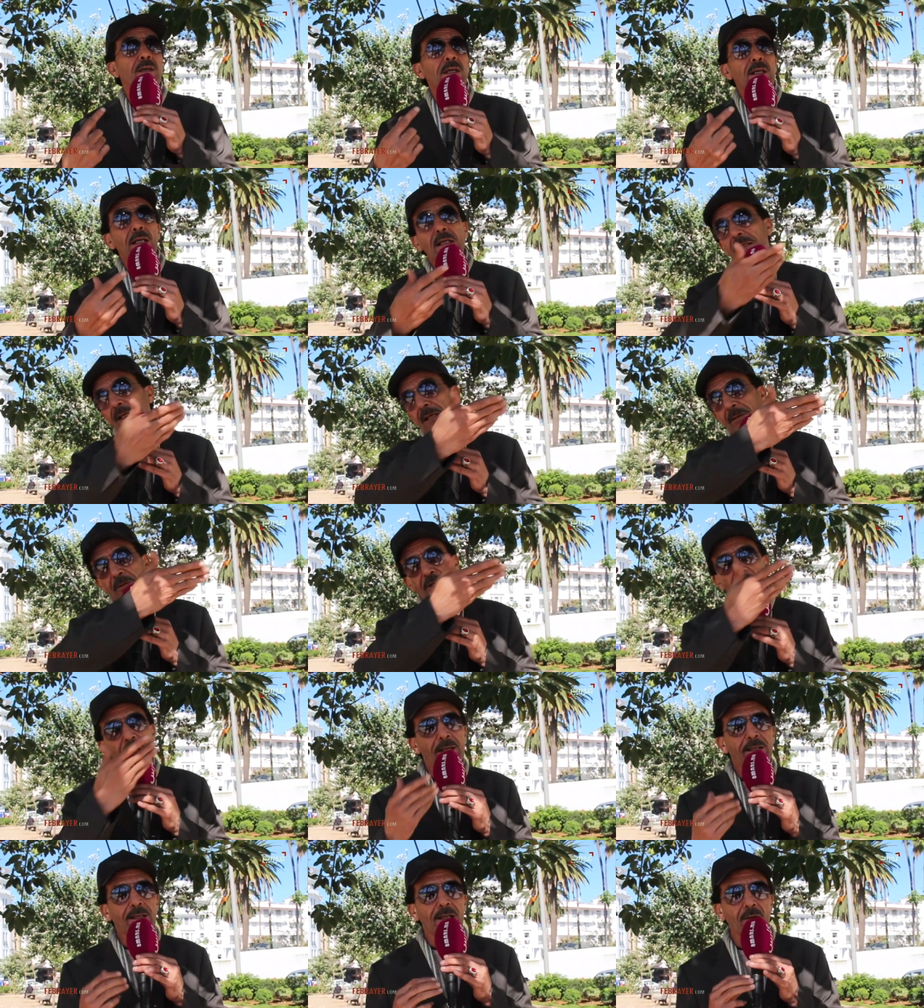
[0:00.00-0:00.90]
يقدر
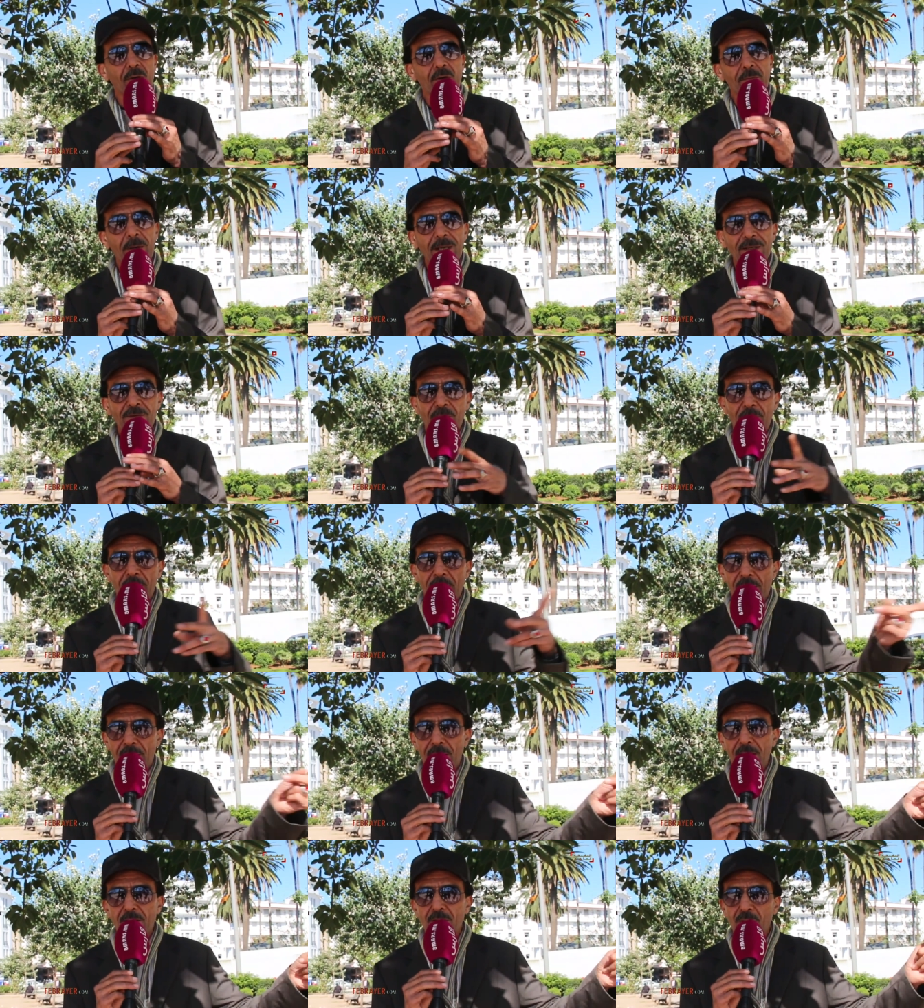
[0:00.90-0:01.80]
يمشي عند الغنباس في
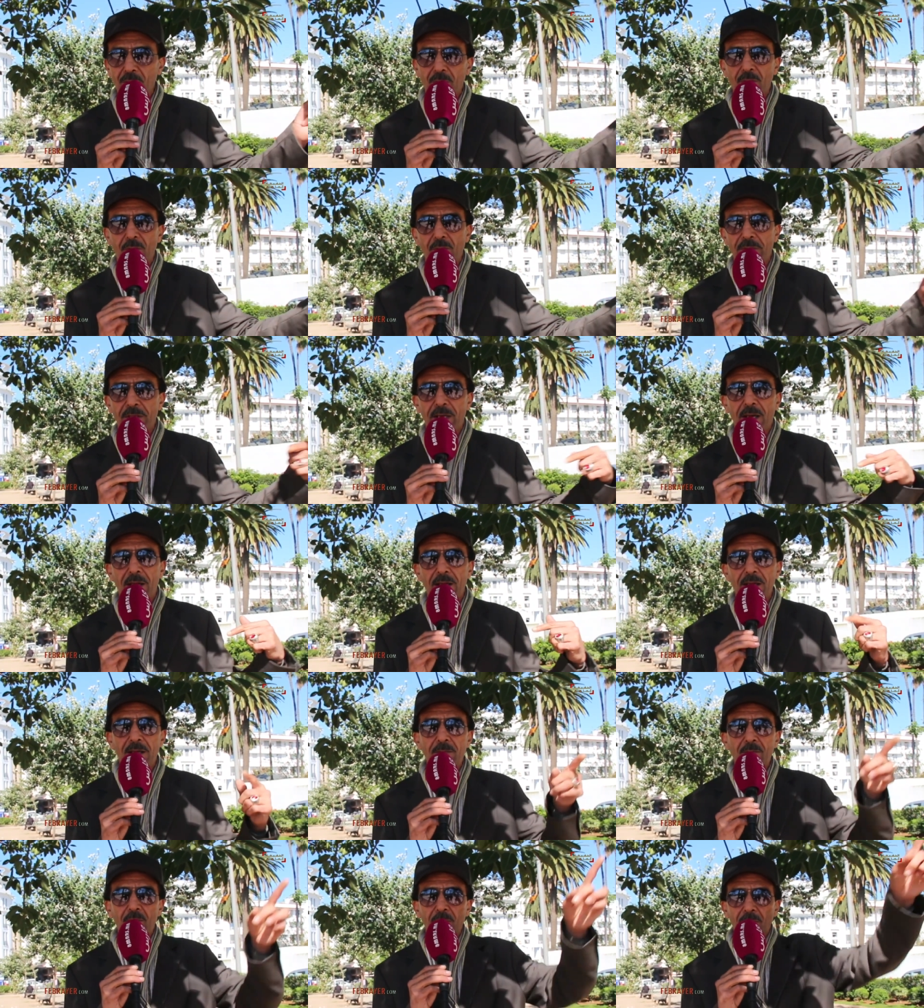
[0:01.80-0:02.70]
مراكش وخوف
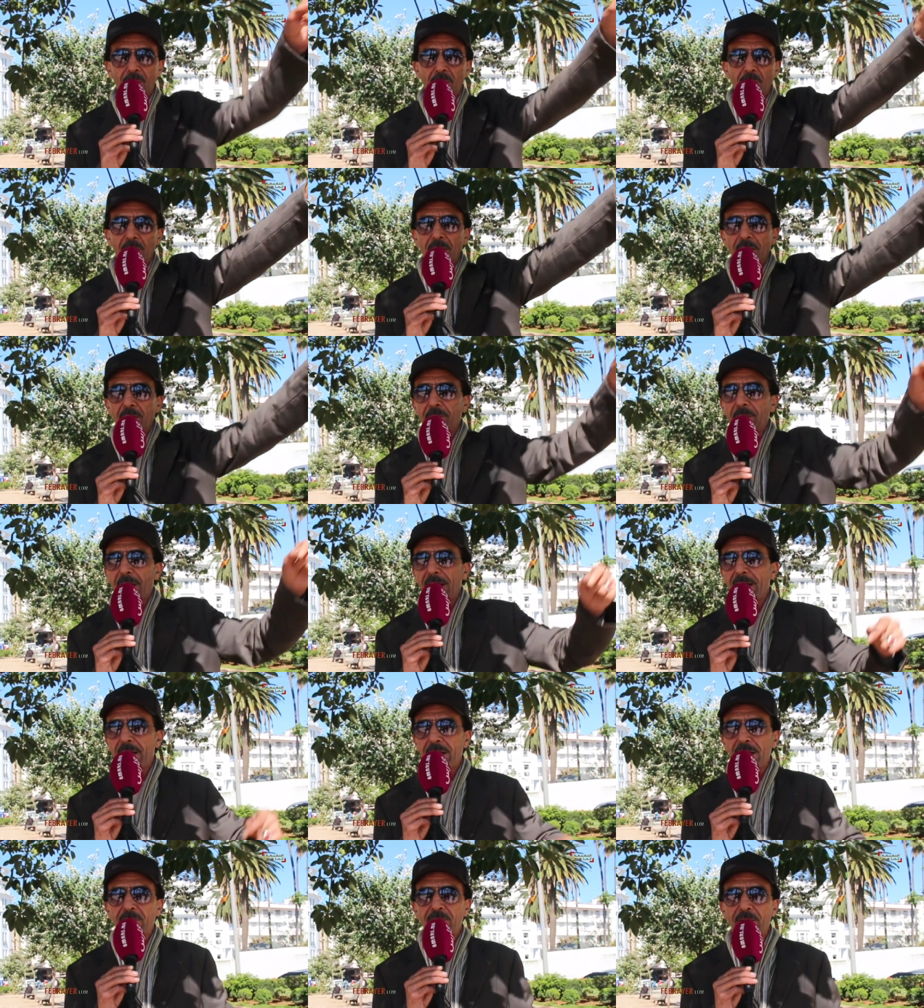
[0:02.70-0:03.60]
زعيم
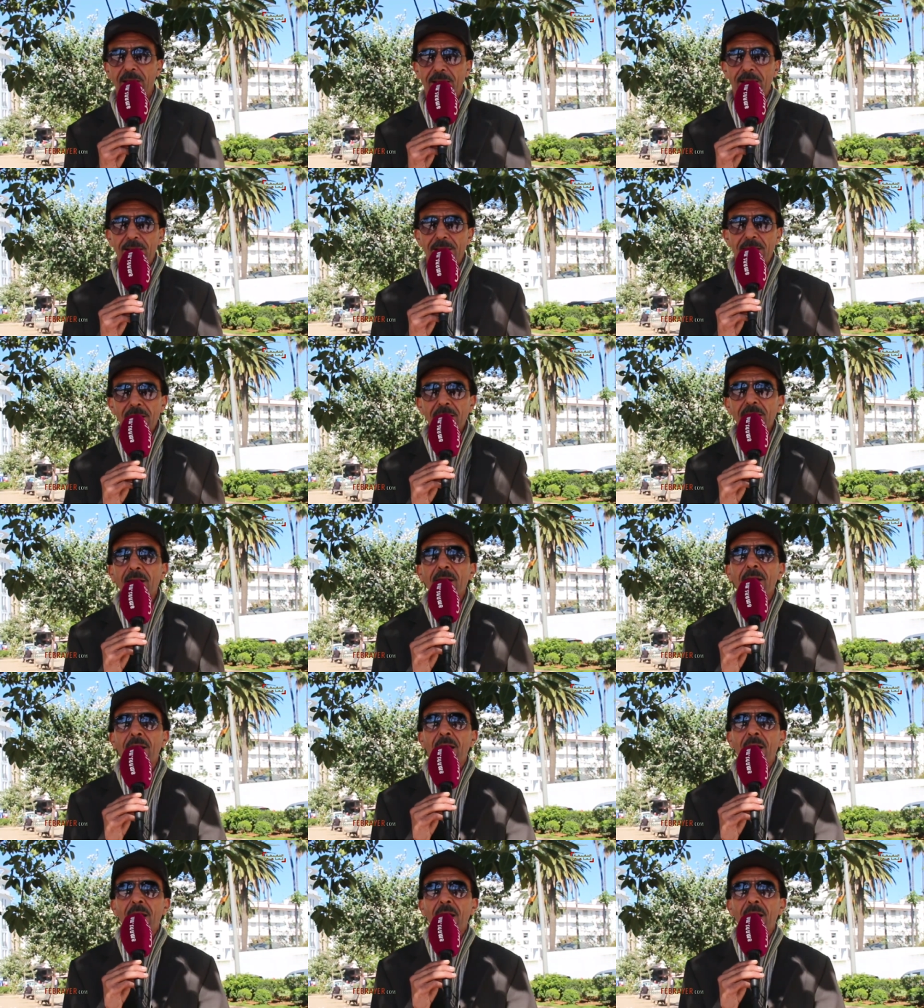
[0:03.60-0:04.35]
وبكري في اكادير